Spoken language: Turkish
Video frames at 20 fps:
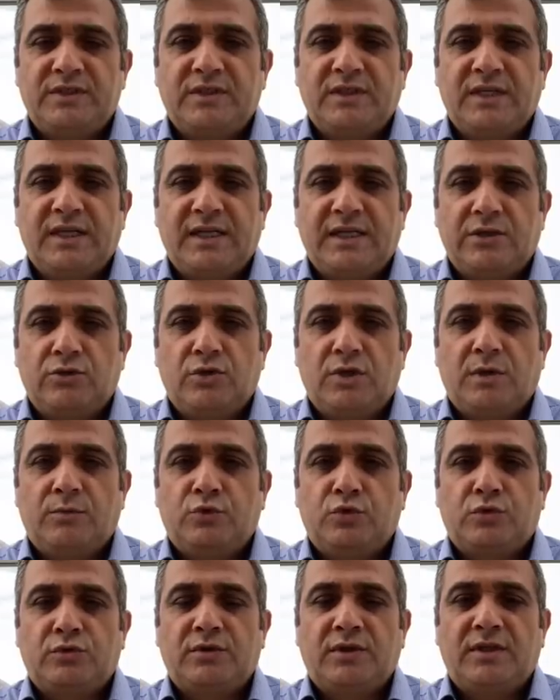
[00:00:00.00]
gereken
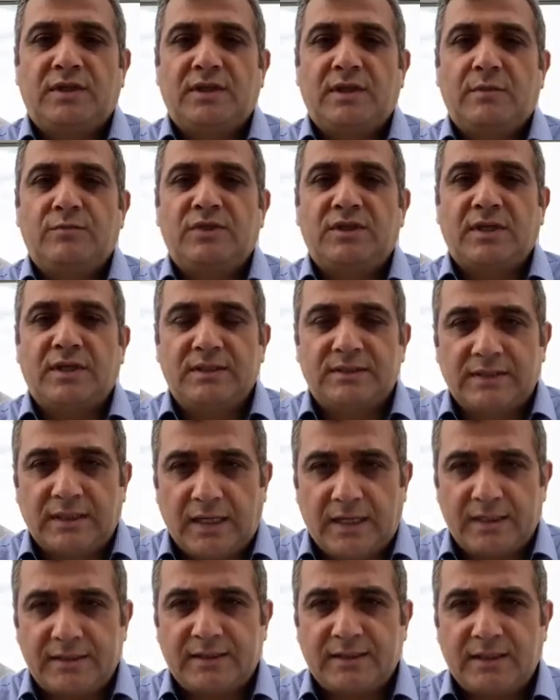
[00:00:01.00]
önemli noktalardan bir tanesi
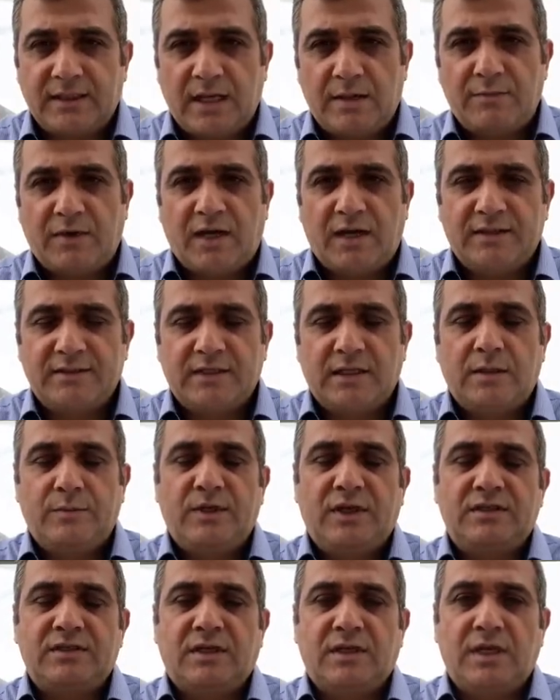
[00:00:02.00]
artık hem
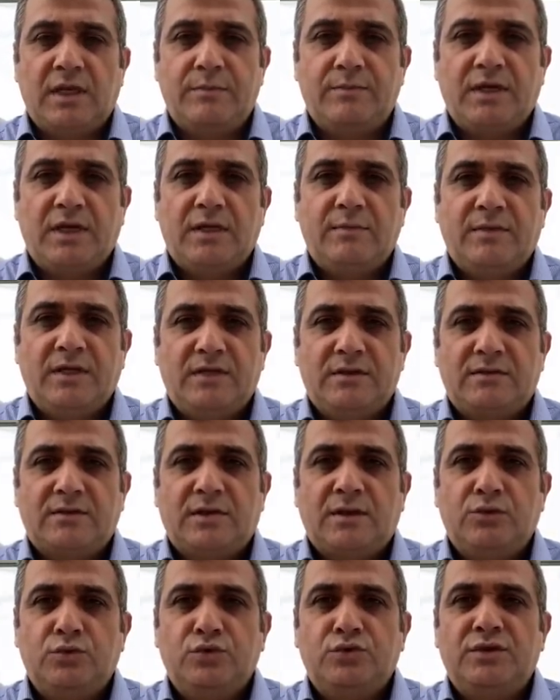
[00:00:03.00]
Azerbaycan hem
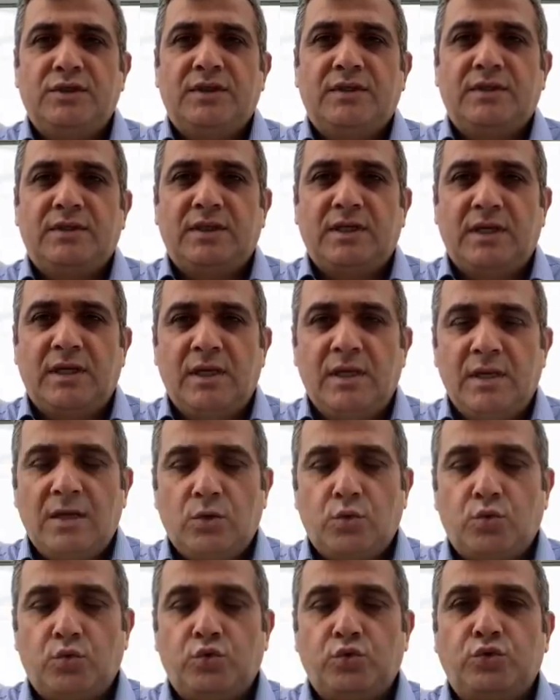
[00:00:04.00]
Ermenistan üzerinde
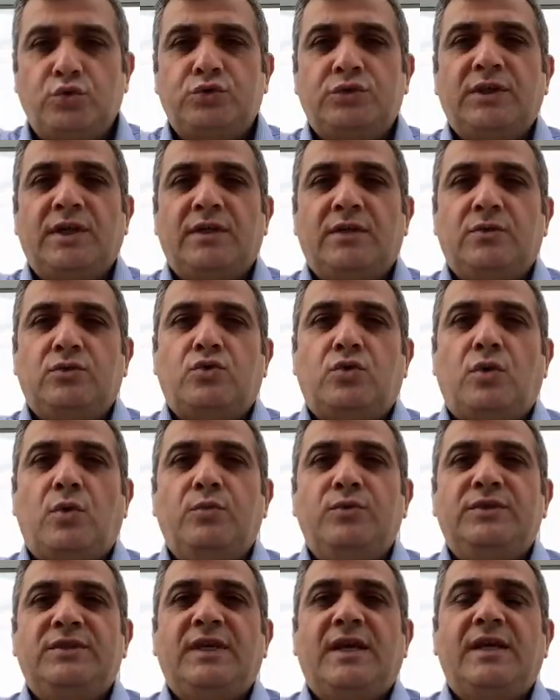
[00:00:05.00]
Rusya'nın
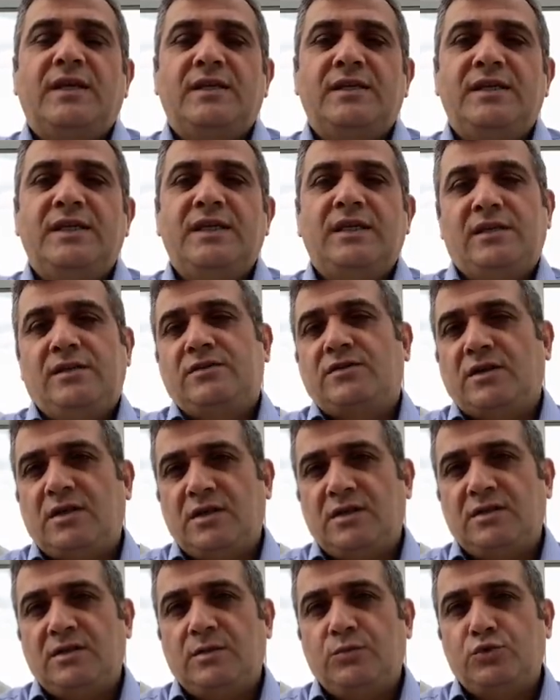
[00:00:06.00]
komiserliği
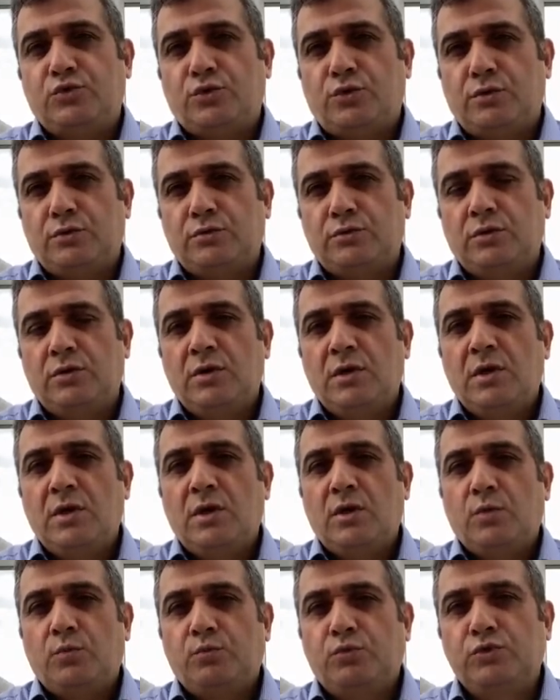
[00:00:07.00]
inşa edilmiş oldu.
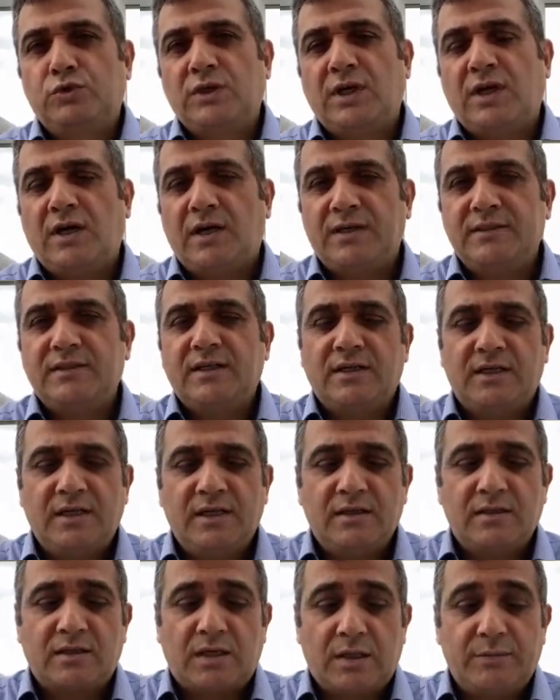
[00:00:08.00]
Bu da
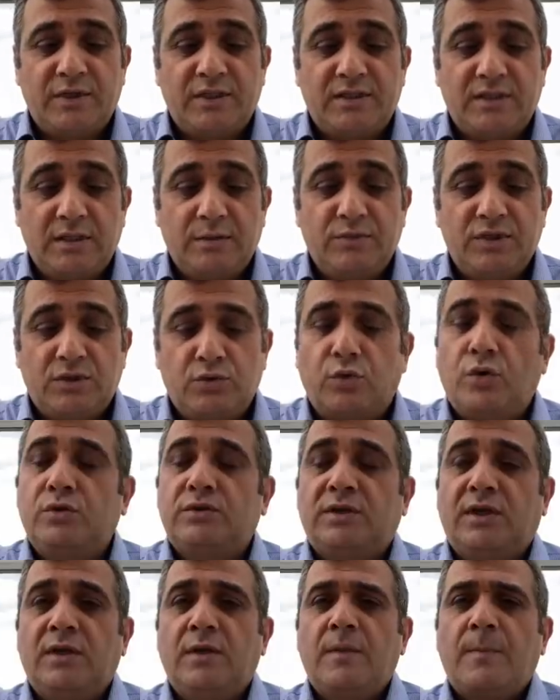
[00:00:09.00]
Azerilerin kaybettiği bir
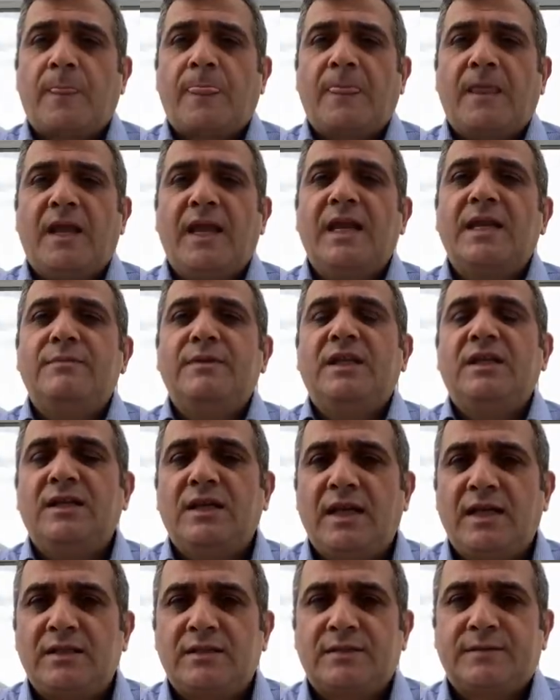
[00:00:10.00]
nokta.
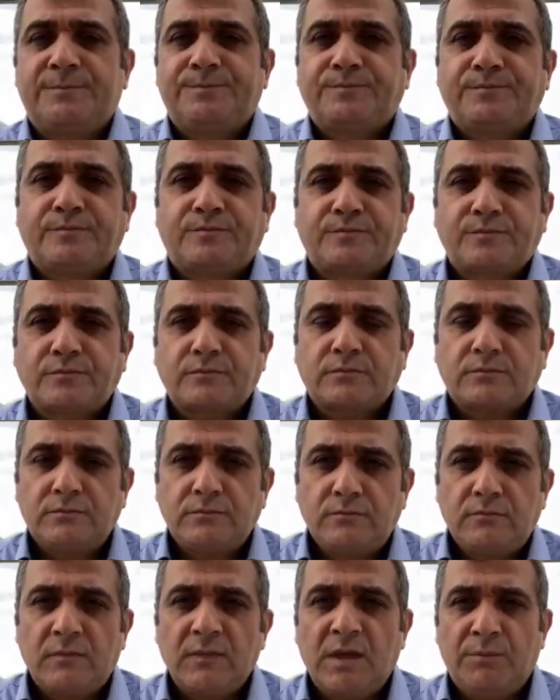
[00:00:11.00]
Ermeniler
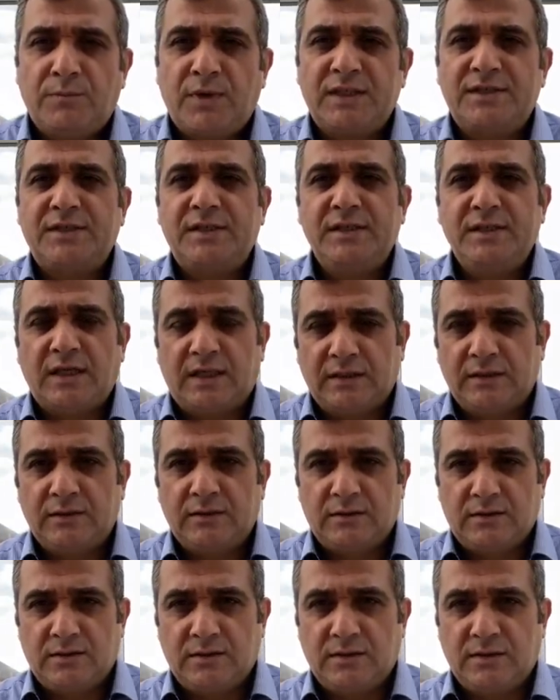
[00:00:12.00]

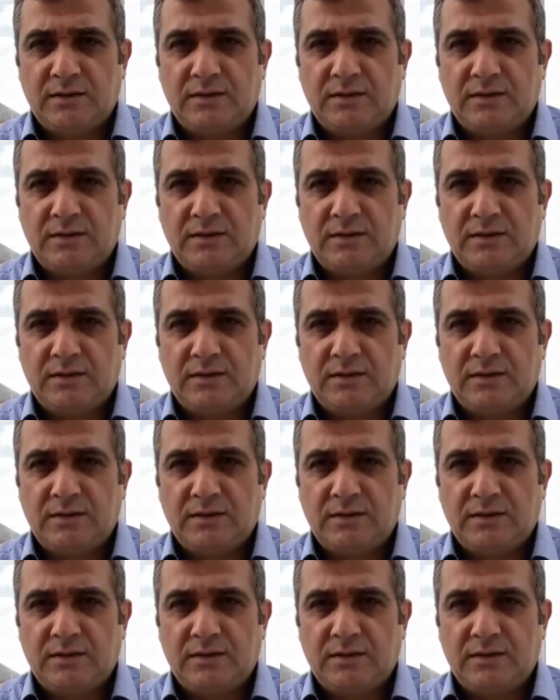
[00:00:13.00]
Paşinyan e,